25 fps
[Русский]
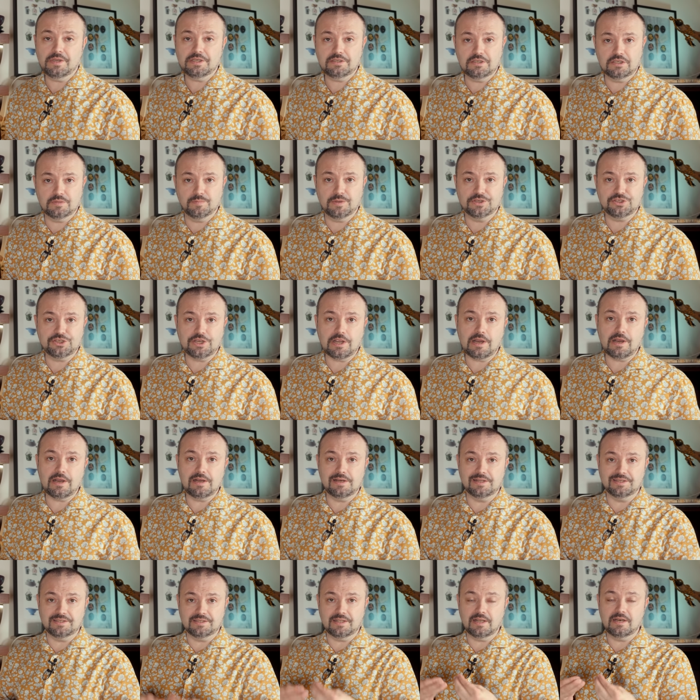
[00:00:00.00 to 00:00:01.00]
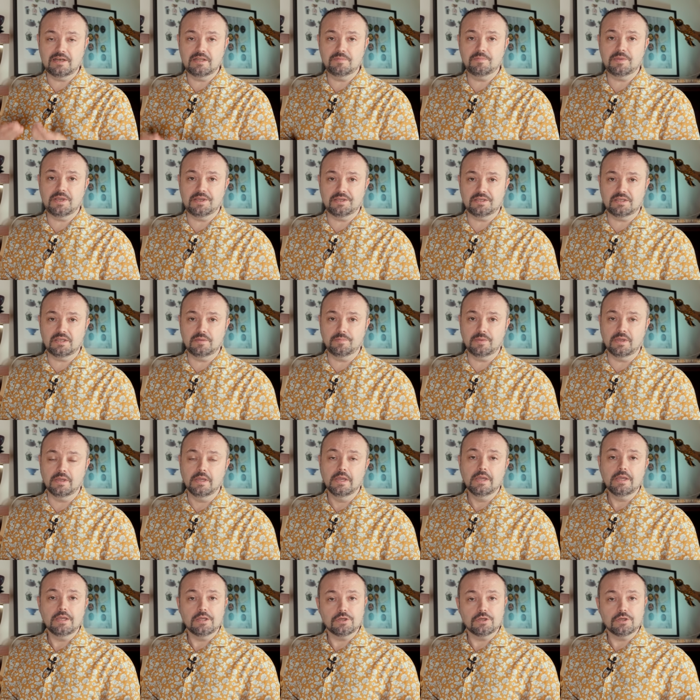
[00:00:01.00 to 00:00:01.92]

мяса измочалились, стали мягкими,